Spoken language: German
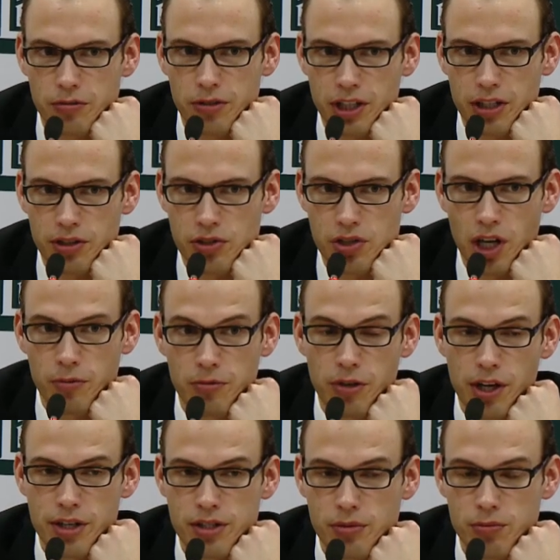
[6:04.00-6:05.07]
Fakt. Es gab
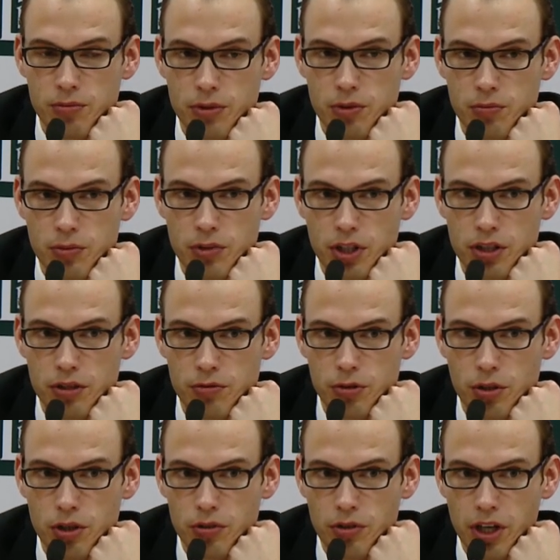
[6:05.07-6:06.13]
Phasen im, im dritten
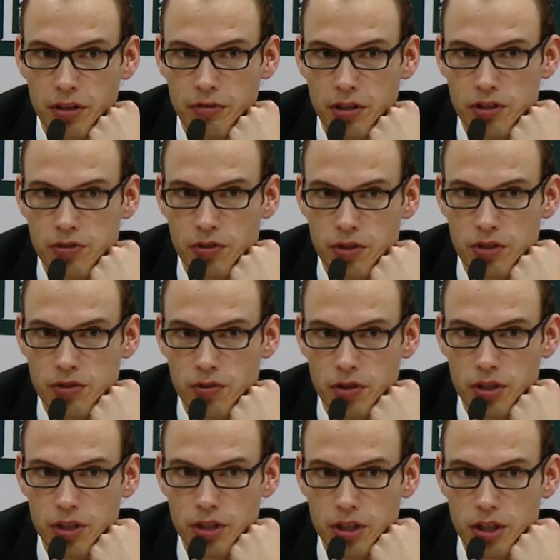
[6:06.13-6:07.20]
Viertel und anfangs viertes
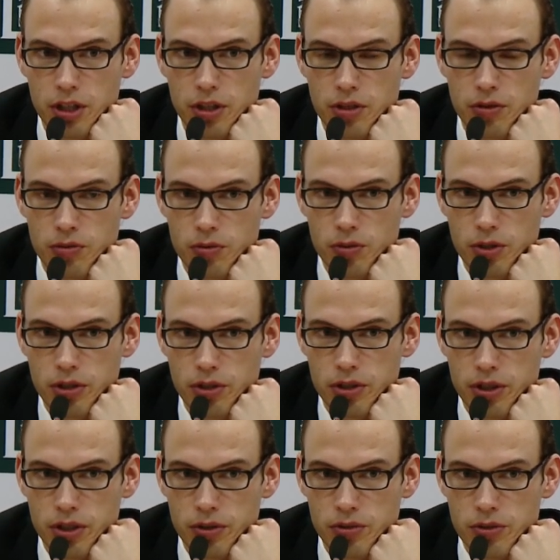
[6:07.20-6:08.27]
Viertel, wo ich
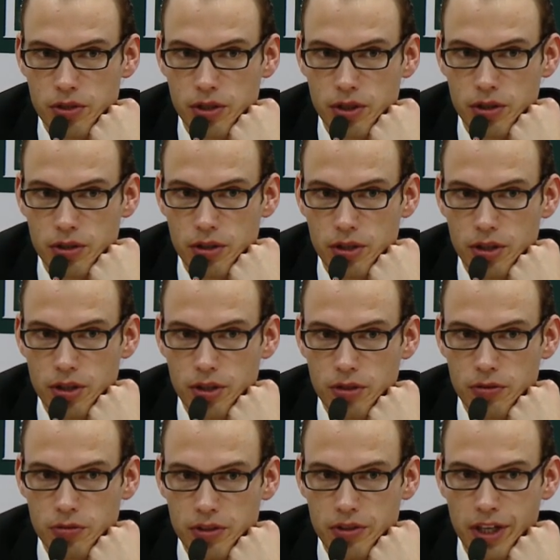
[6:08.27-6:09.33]
äh, unsere
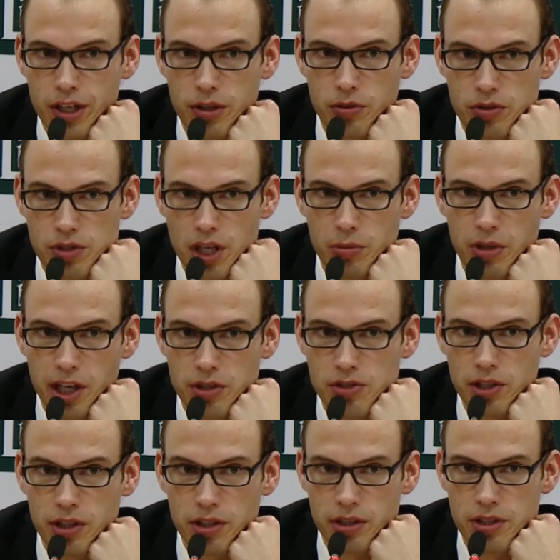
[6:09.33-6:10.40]
Verteidigung sehr
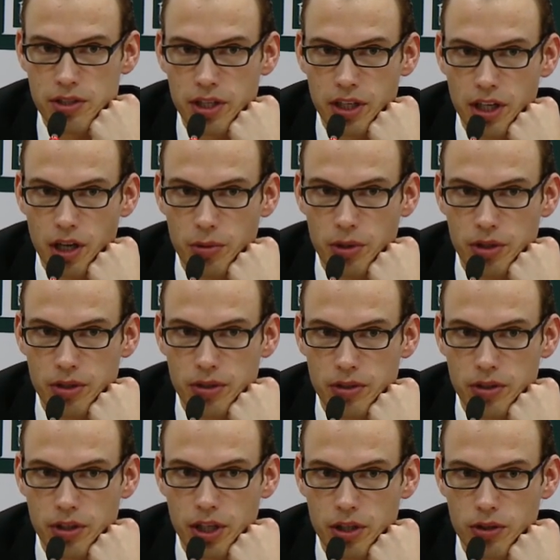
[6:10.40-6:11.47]
beängstigend gesehen habe.
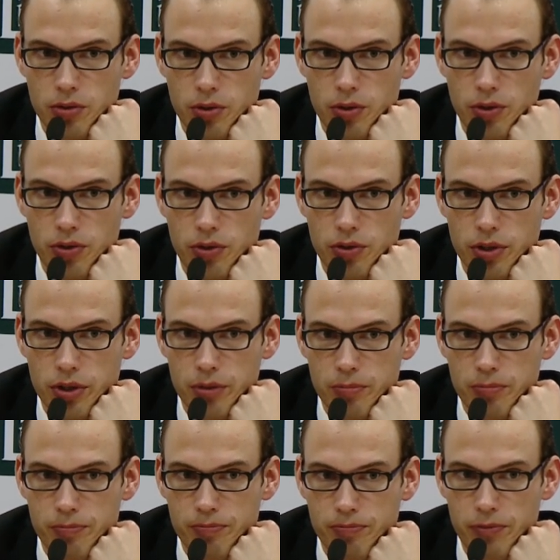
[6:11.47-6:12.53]
Ja? Und
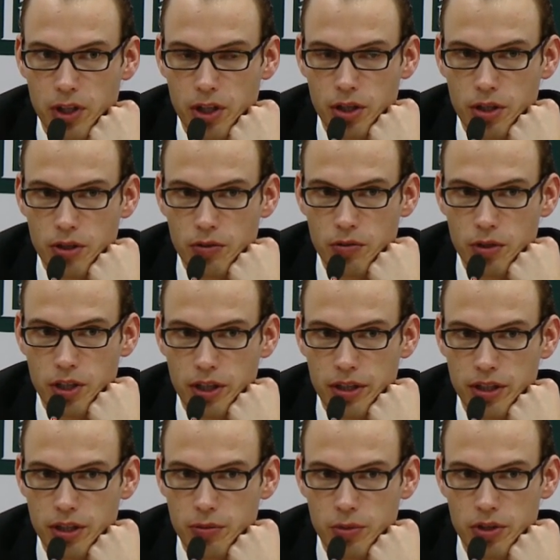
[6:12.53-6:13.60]
ähm, wir dann
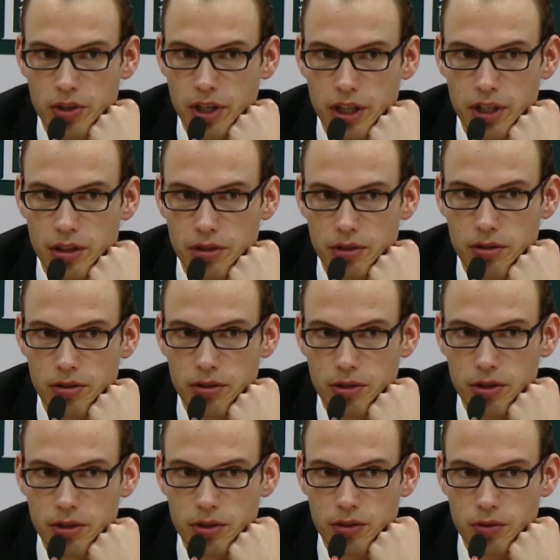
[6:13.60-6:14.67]
nicht mit der
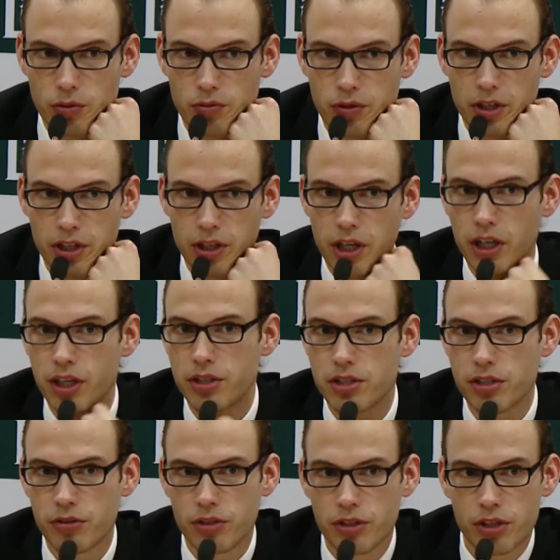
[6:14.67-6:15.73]
notwendigen
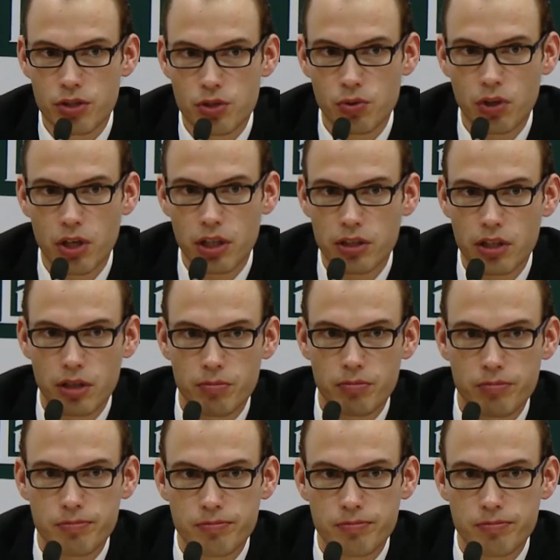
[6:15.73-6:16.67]
Aggressivität zugelangt haben.